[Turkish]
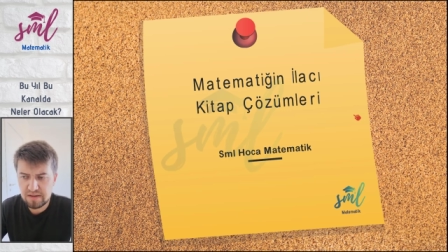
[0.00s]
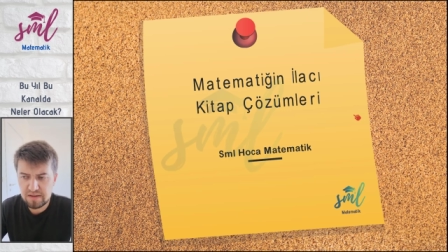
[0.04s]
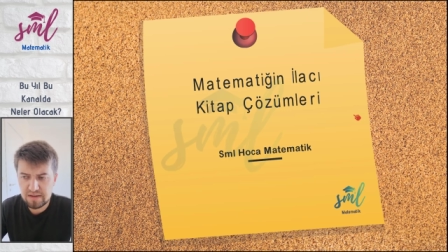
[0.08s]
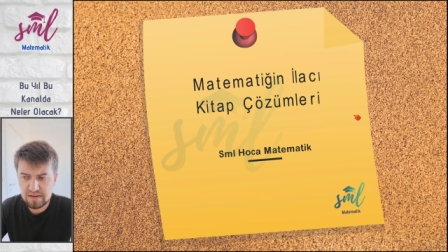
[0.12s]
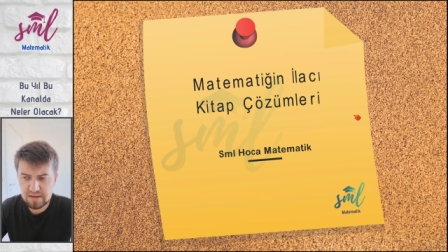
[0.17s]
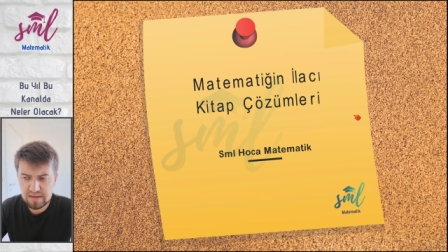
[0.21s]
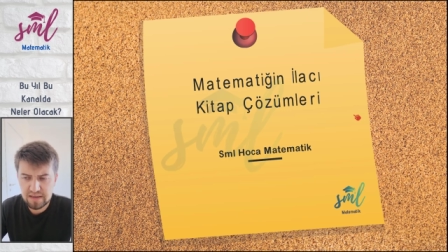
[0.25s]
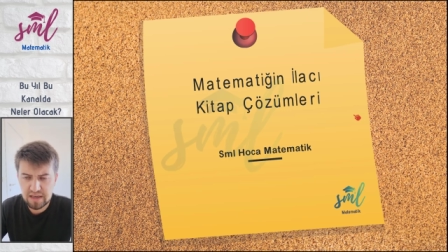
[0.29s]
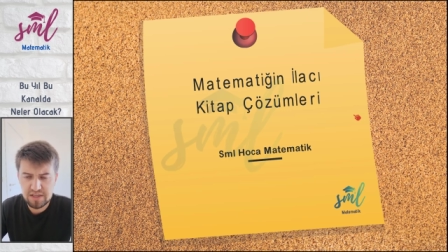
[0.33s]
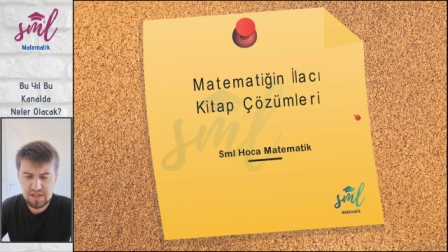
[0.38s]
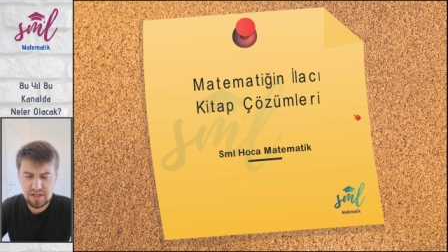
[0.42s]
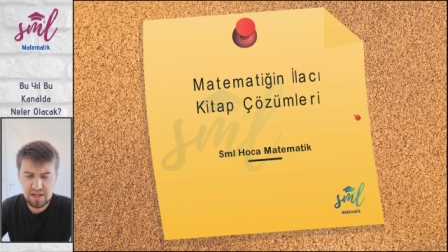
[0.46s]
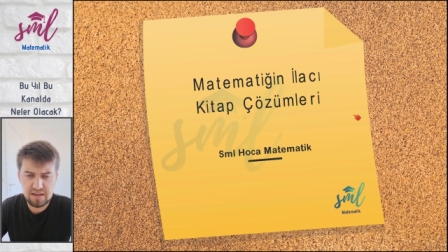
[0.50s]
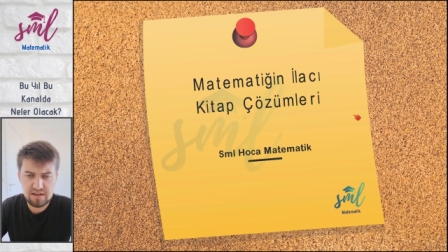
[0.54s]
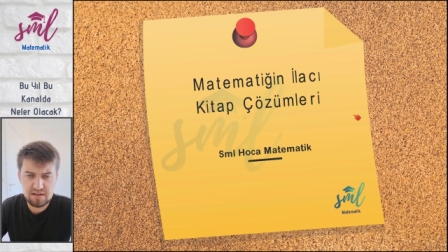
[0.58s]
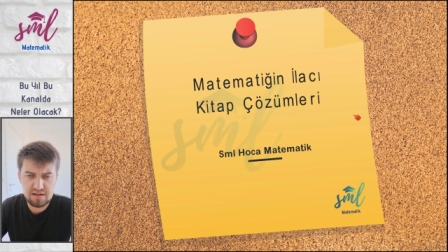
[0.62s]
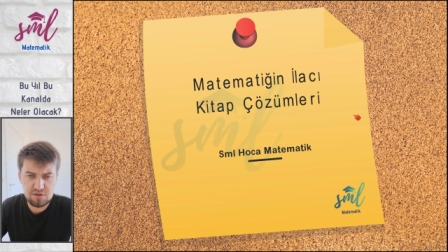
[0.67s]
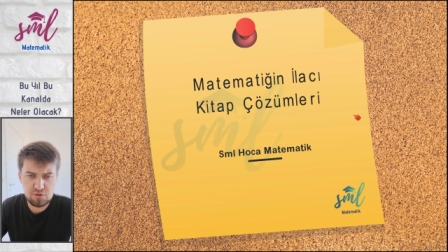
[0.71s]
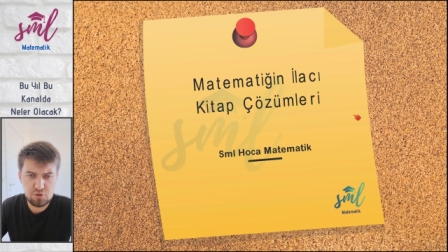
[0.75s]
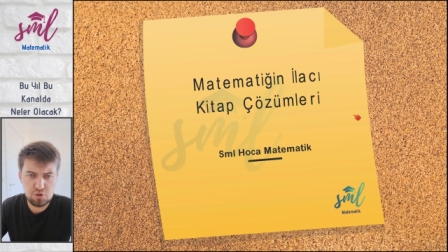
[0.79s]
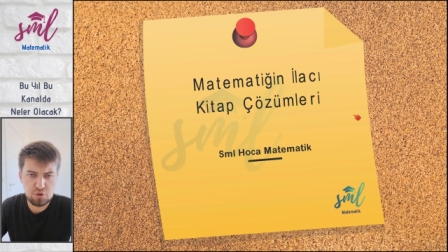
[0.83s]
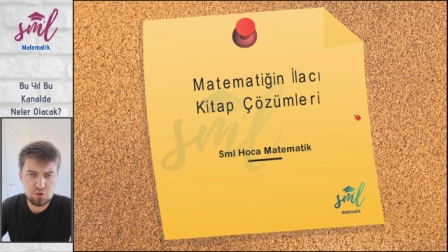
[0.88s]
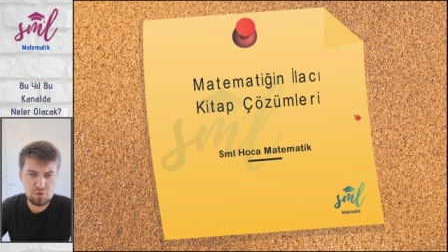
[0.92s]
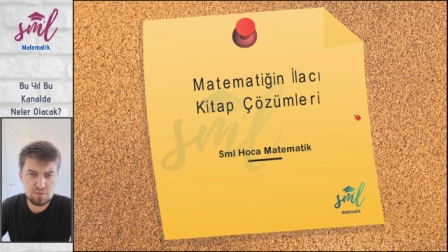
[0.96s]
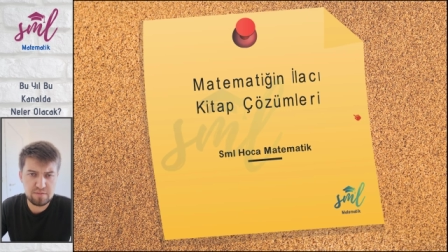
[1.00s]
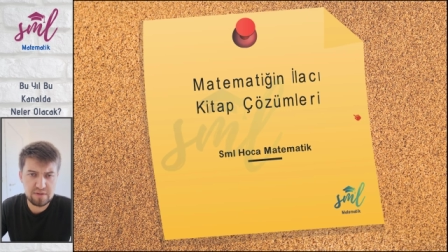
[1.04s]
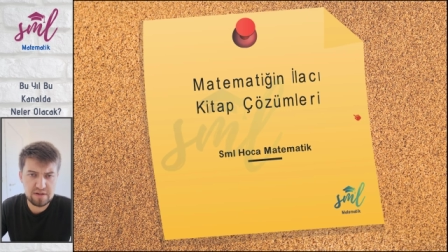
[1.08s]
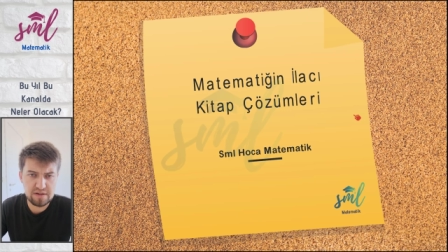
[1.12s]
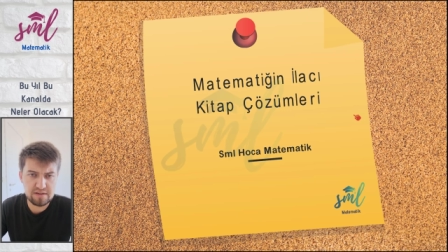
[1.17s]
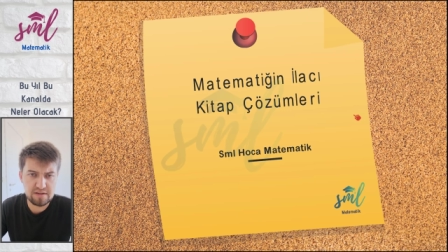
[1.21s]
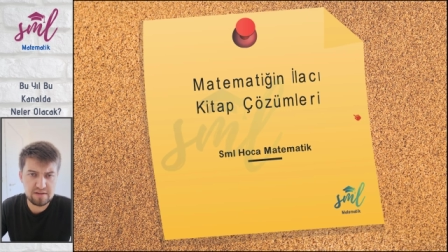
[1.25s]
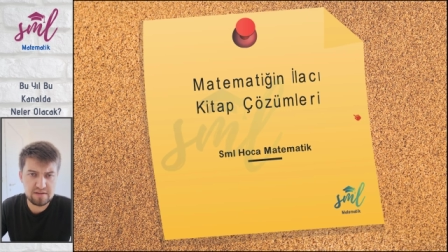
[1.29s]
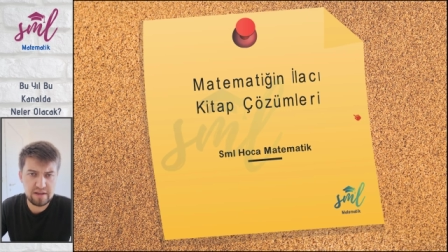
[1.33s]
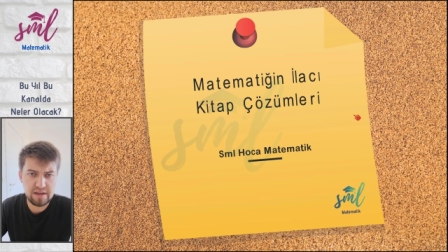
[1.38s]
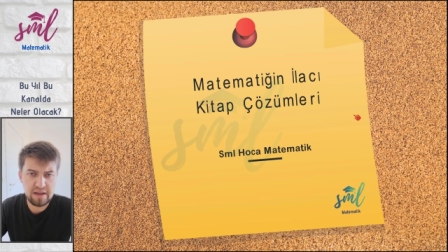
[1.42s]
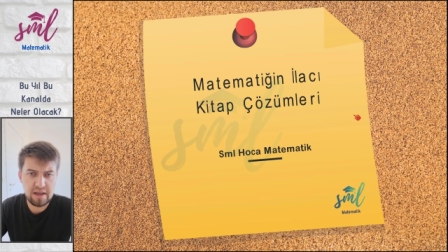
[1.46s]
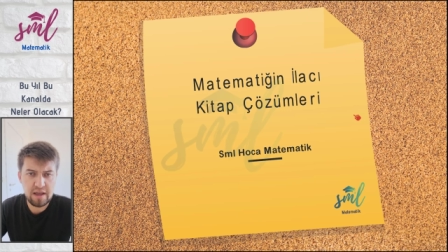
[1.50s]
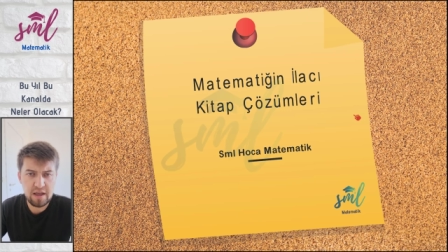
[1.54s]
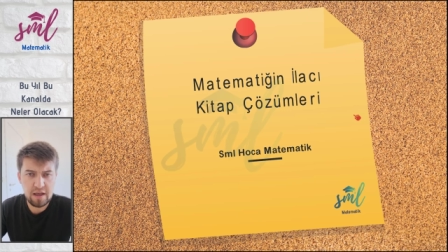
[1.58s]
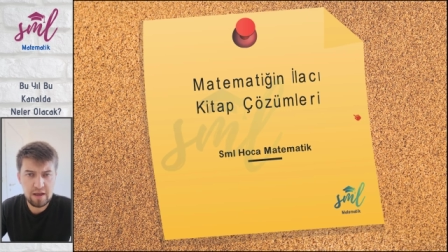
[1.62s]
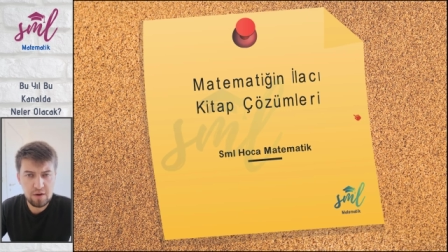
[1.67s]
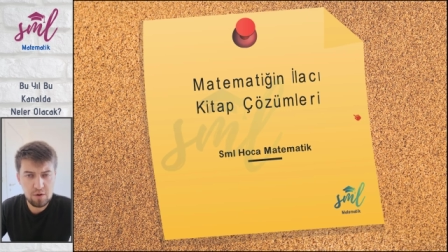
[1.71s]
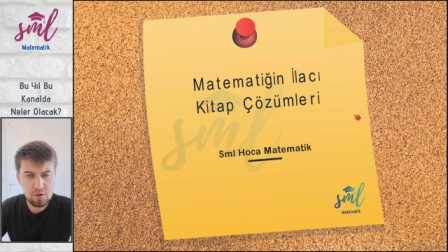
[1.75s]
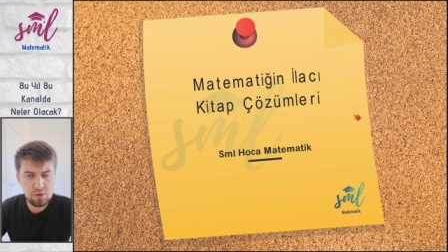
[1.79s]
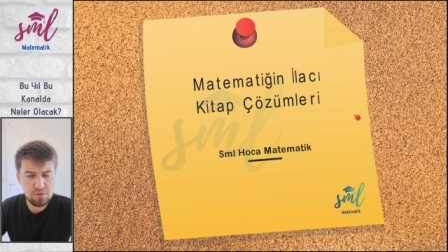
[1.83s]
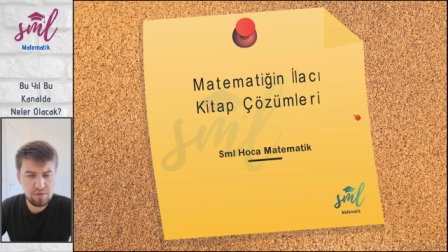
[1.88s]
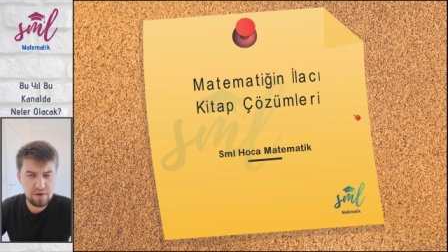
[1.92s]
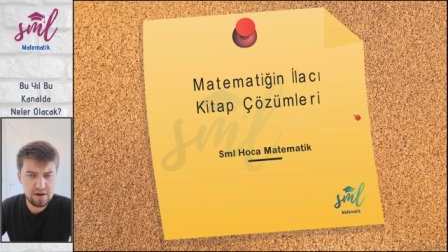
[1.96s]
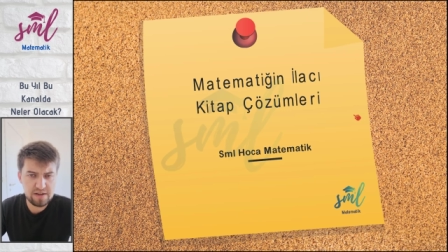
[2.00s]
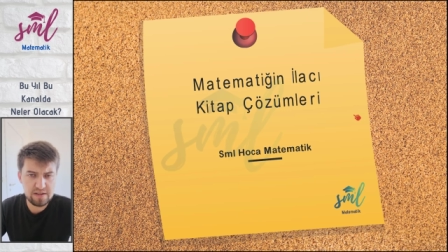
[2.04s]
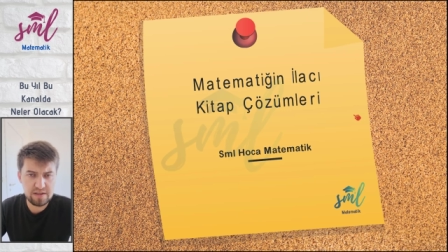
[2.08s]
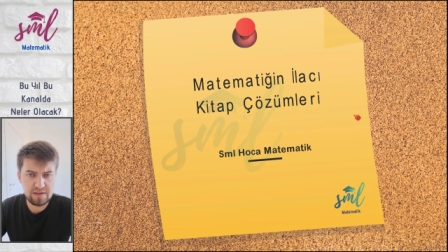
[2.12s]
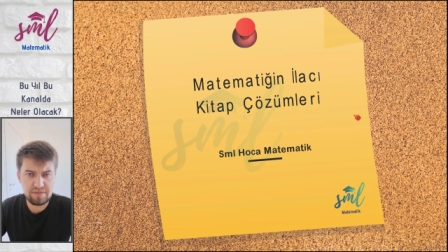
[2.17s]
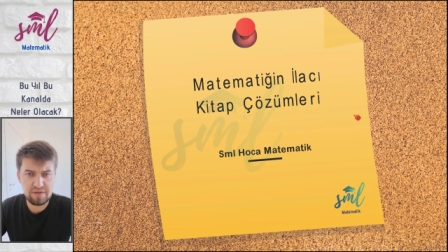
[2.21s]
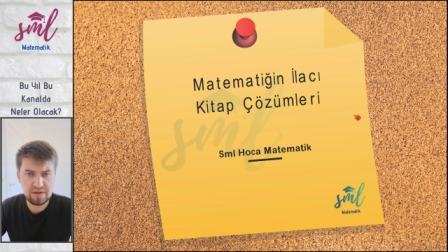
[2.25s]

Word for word: Ee, geçen yılın çözümlerinde de ufak